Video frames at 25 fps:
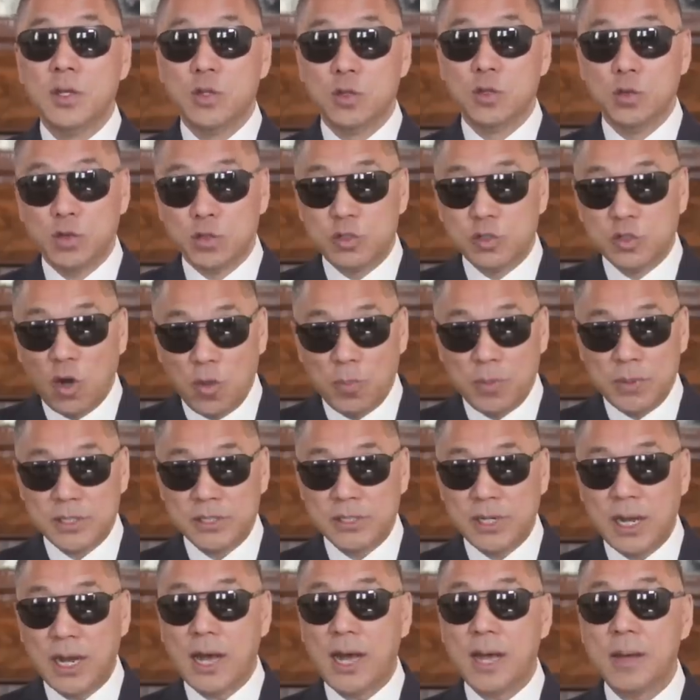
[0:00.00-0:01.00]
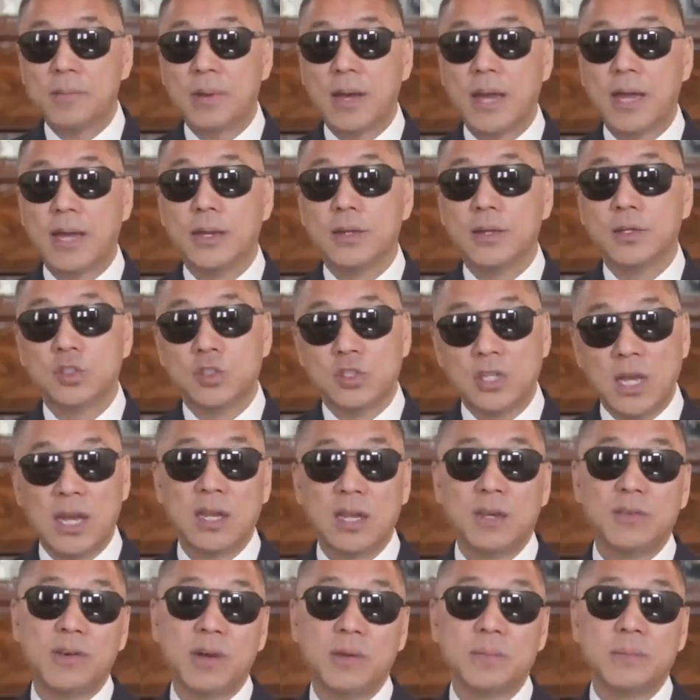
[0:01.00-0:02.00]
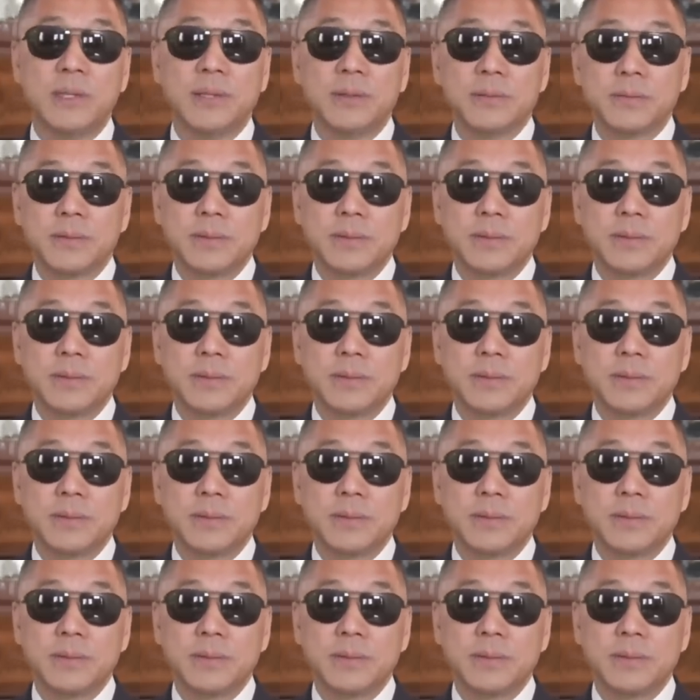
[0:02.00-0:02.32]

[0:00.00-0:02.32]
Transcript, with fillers: 由赵本山安排见了王敏。